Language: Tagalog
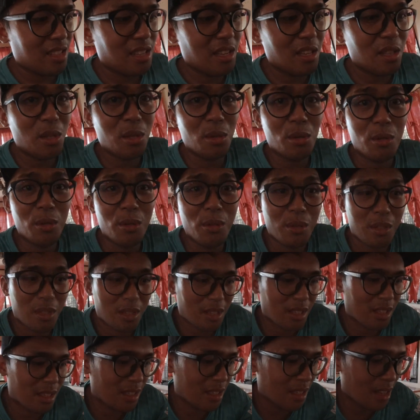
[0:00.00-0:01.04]
Dito
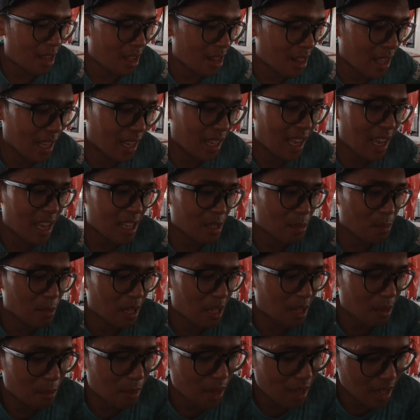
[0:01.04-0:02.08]
sa
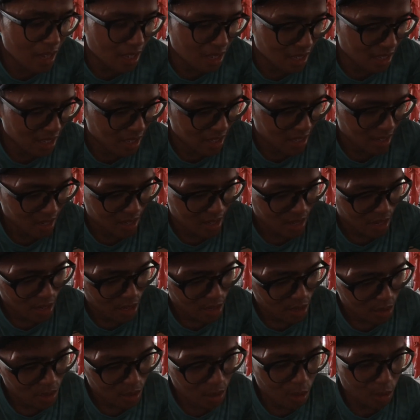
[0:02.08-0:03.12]
Legazpi Albay.
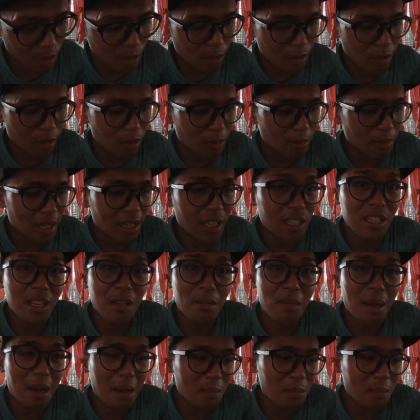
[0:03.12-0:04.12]
So para siyang